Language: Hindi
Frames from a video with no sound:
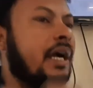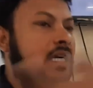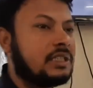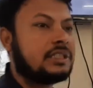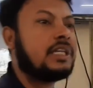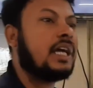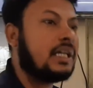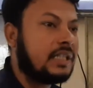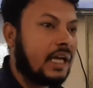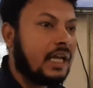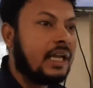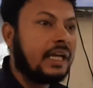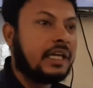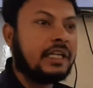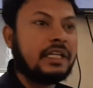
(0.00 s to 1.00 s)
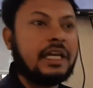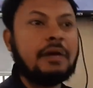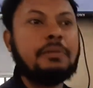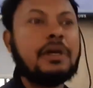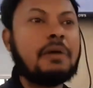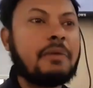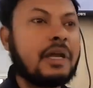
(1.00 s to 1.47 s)
भी हैंडसेट आ जाए लेकिन
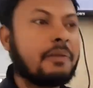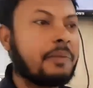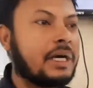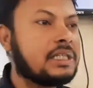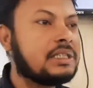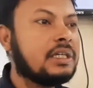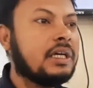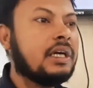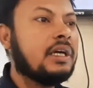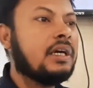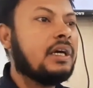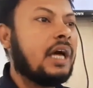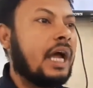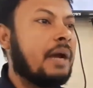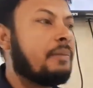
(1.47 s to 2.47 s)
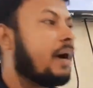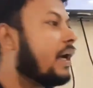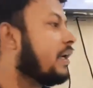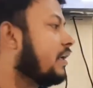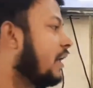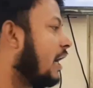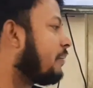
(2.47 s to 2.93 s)
ये भी हमारे पास एम
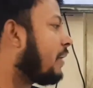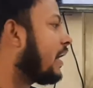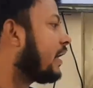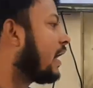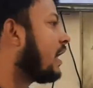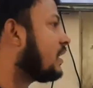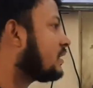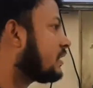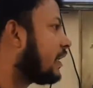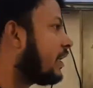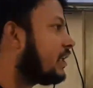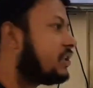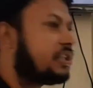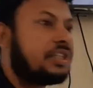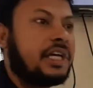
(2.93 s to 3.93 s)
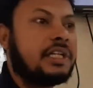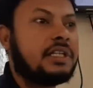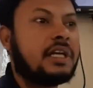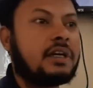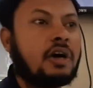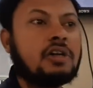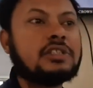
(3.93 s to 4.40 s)
आई एम आई का हैंडसेट है जिसके
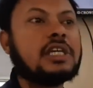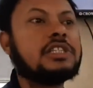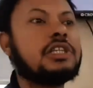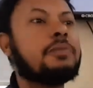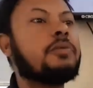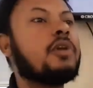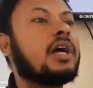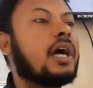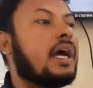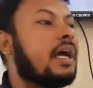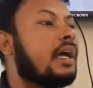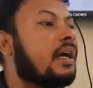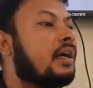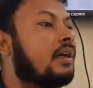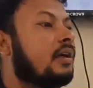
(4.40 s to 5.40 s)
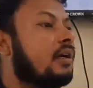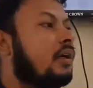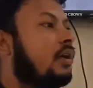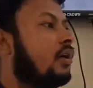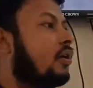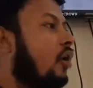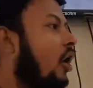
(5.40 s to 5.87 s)
अंदर कौन सा सीपीयू लगा है
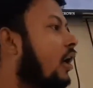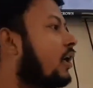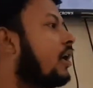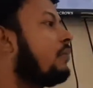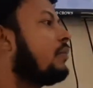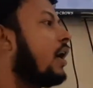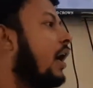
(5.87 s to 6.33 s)
कॉलकम